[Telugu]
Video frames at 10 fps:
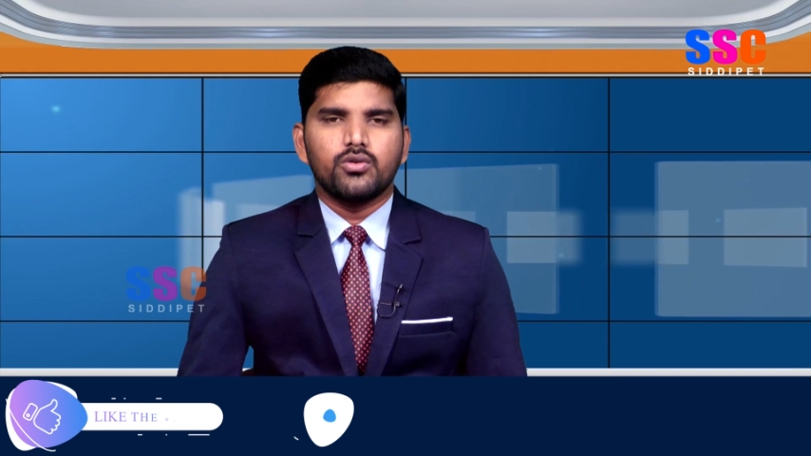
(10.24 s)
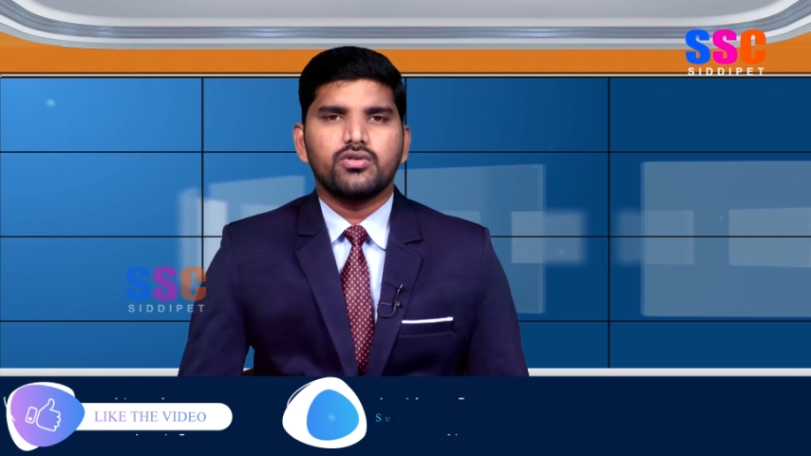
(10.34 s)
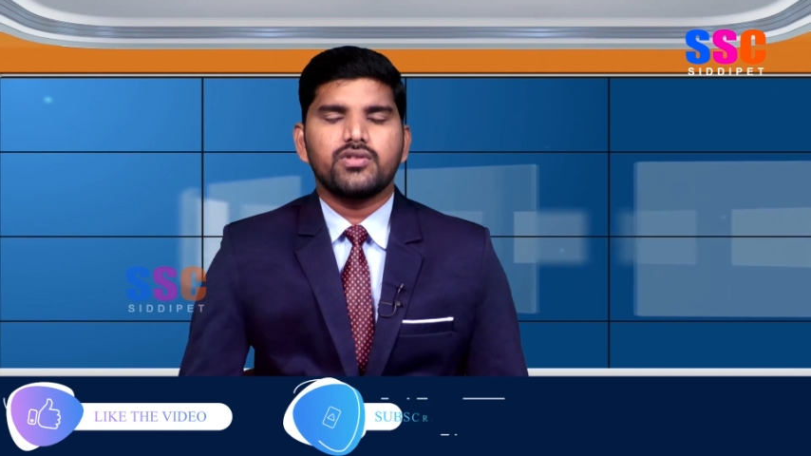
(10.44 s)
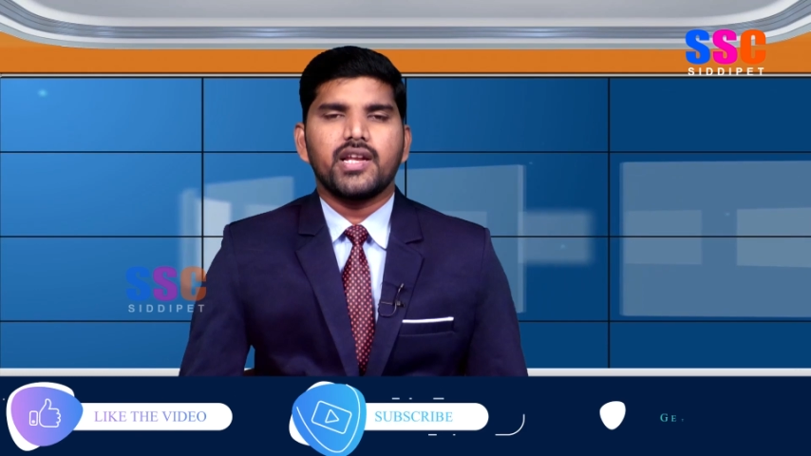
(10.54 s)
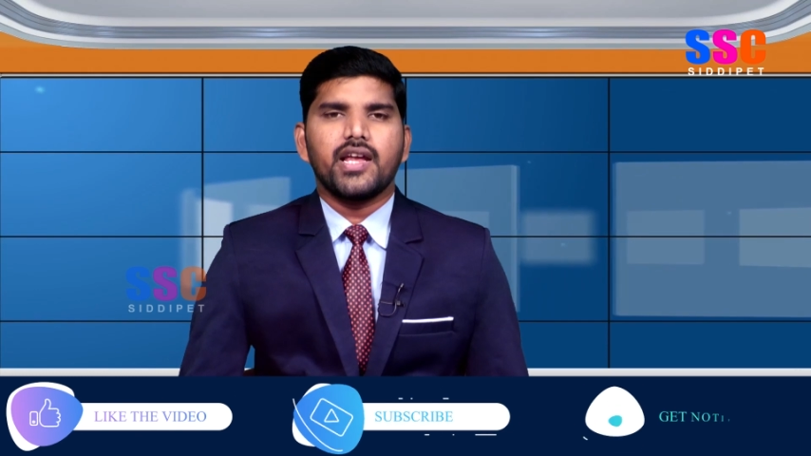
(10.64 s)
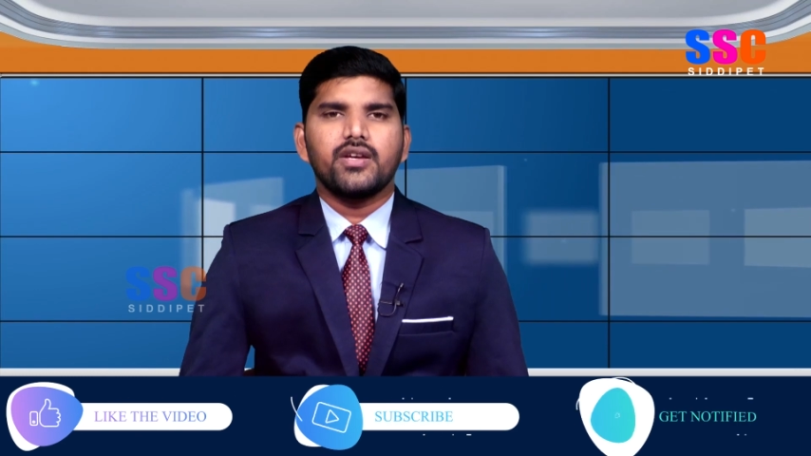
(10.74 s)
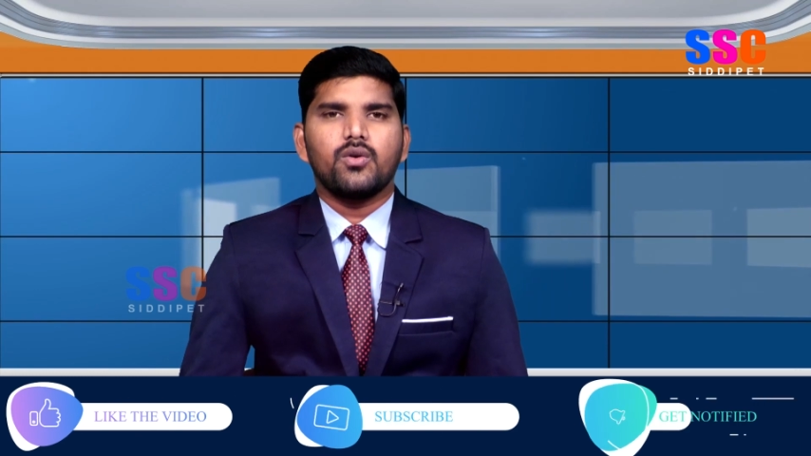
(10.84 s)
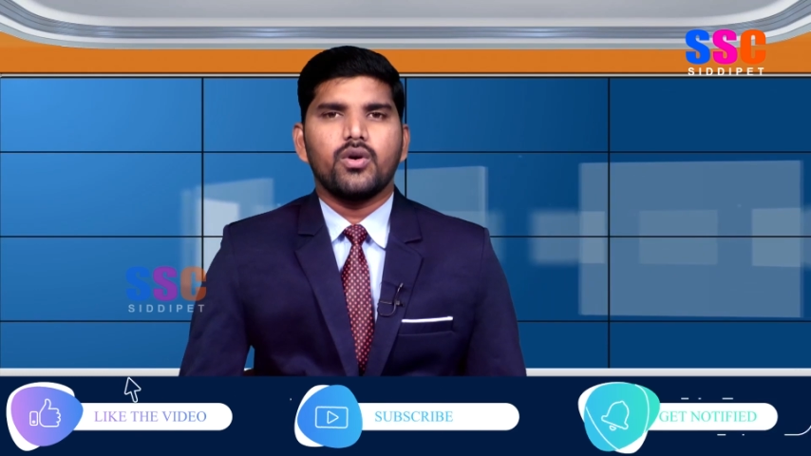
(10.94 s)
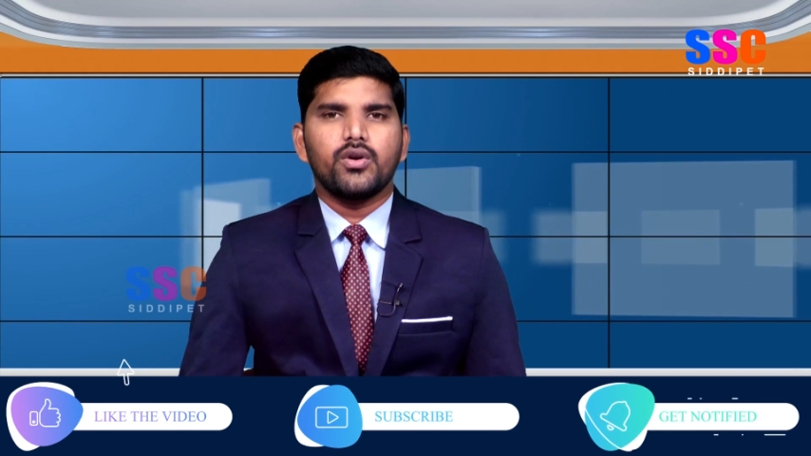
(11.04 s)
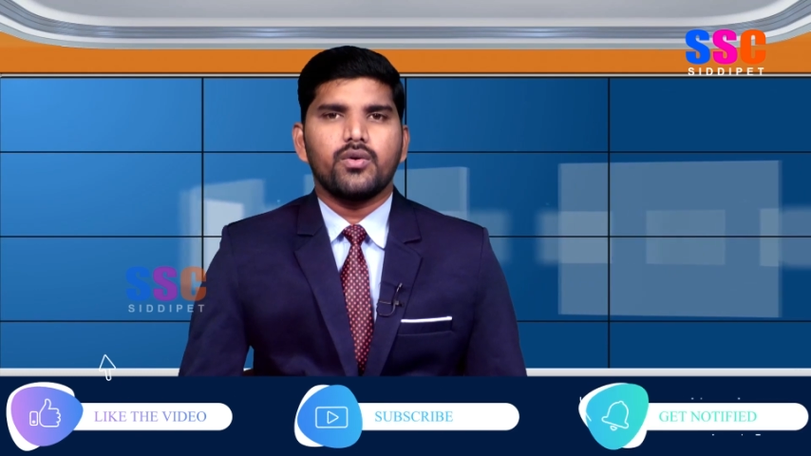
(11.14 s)
గుర్తు తెలియని
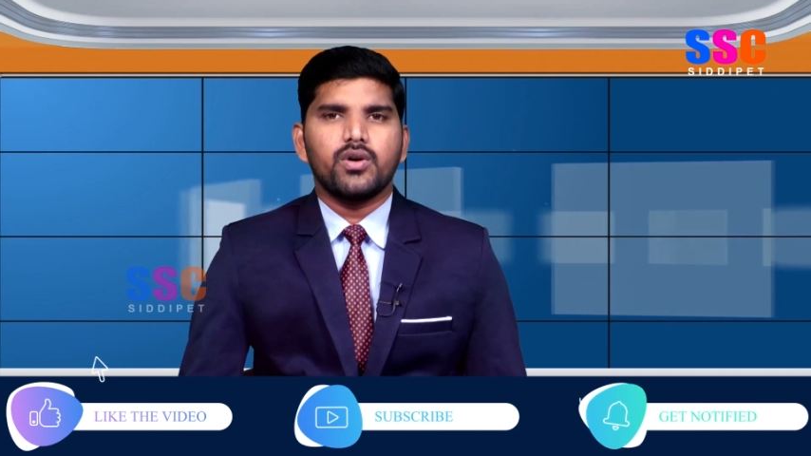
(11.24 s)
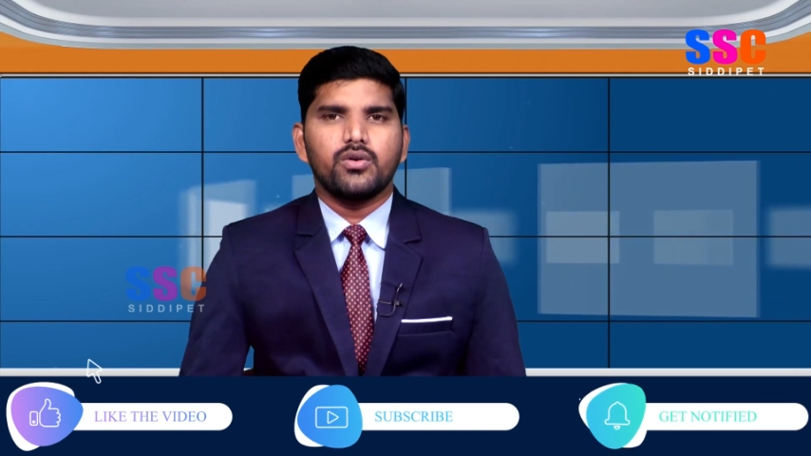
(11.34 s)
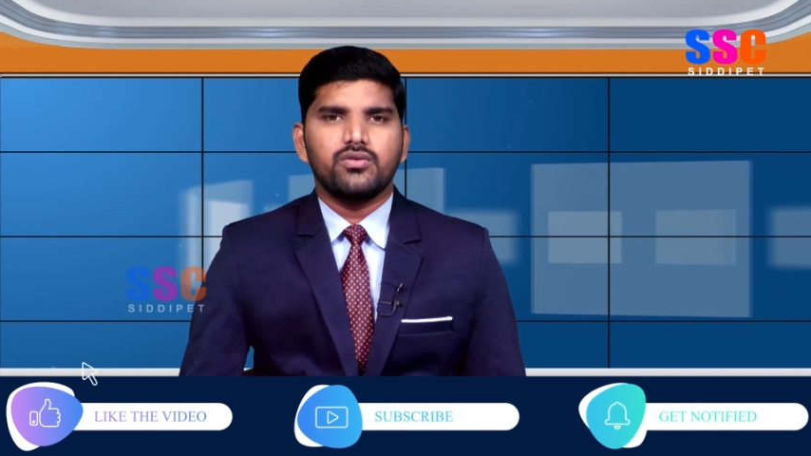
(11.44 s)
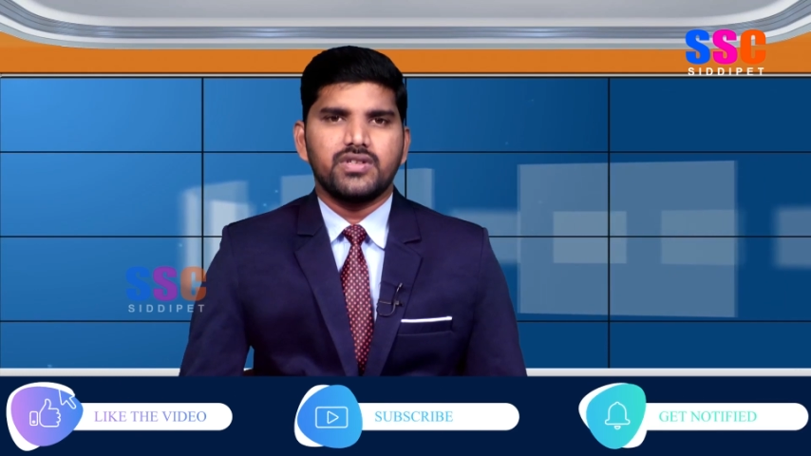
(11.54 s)
ఓ యువకుడు